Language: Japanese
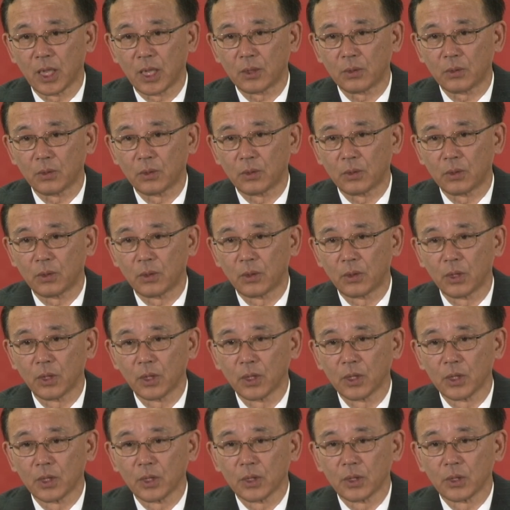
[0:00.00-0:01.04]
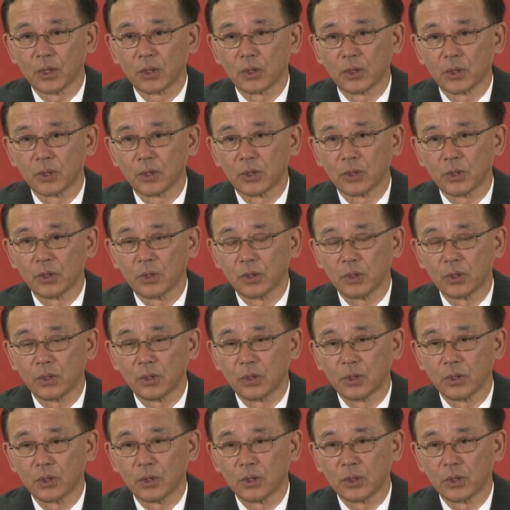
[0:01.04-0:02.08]
あの
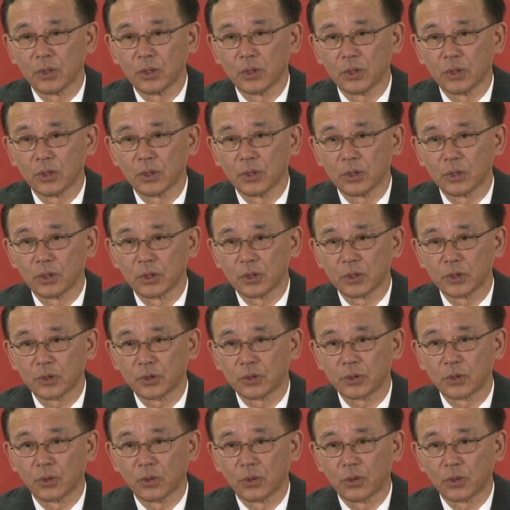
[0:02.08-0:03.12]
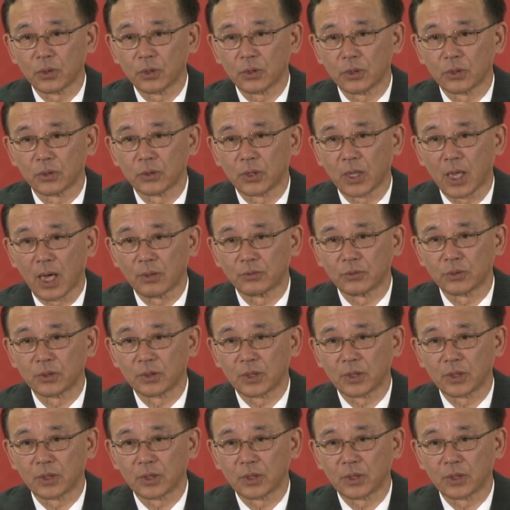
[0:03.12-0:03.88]
主張というか